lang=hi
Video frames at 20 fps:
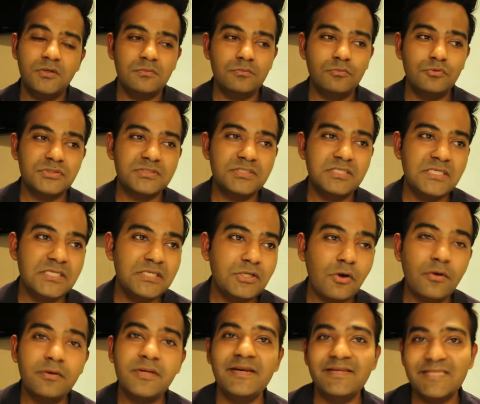मोस्टली
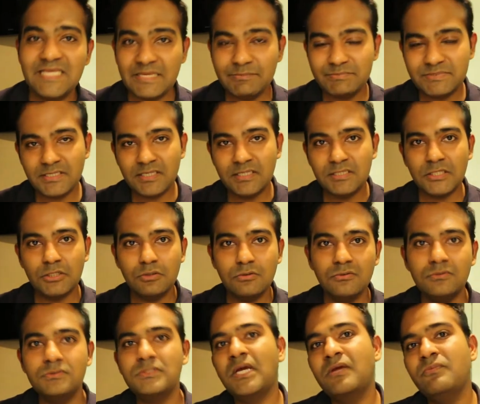ऑनलाइन गेम्स खेलते
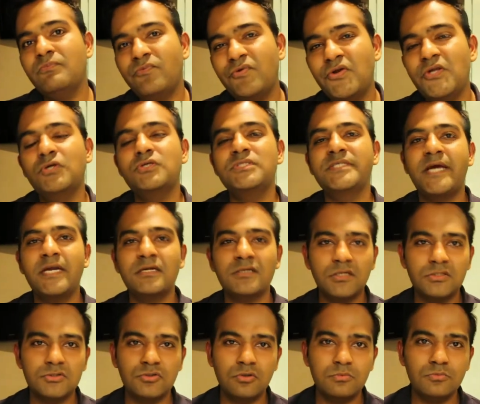हो या वीडियो चैट
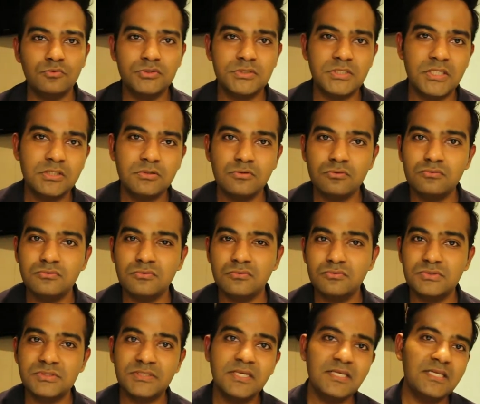करते हो मोस्टली तो
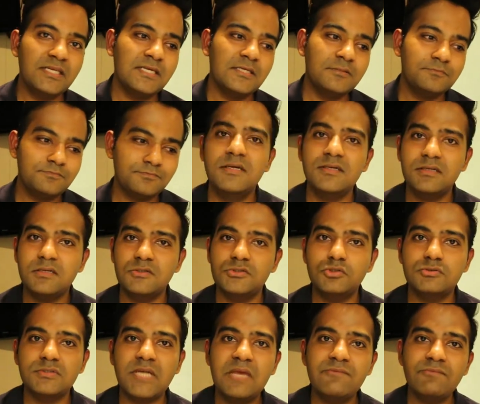उसके लिए
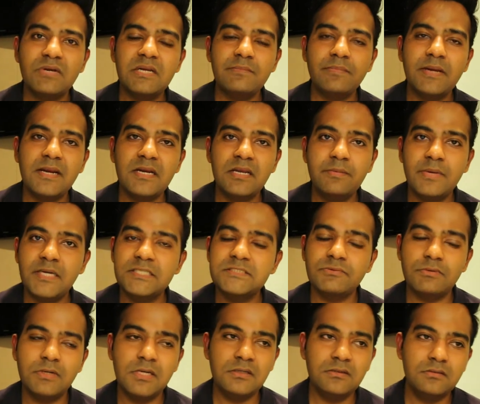जो टाइम वाला प्लान है
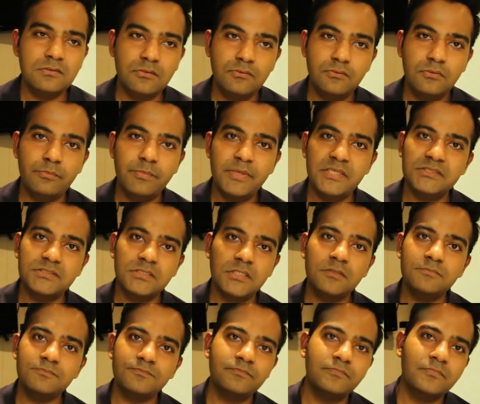मिनट्स वाला वो बेस्ट
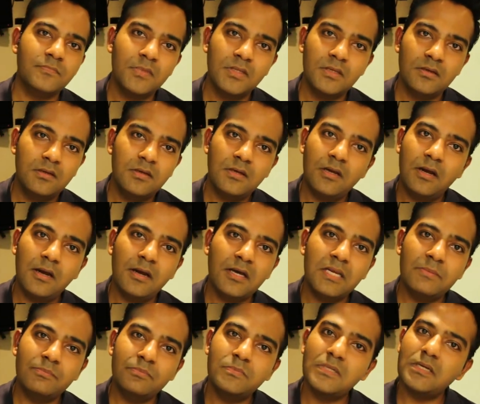है अगर
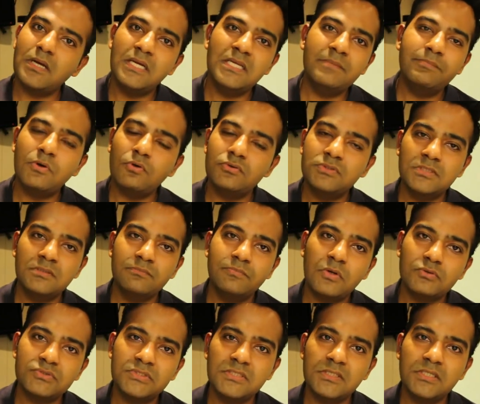आप खाली ब्राउजिंग
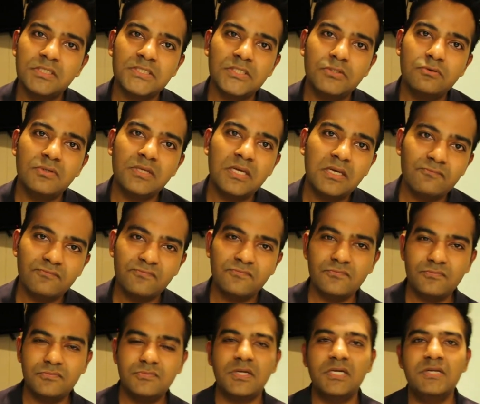ब्राउजिंग करते हो या
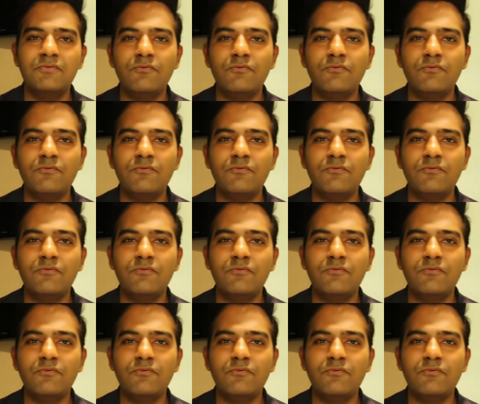खाली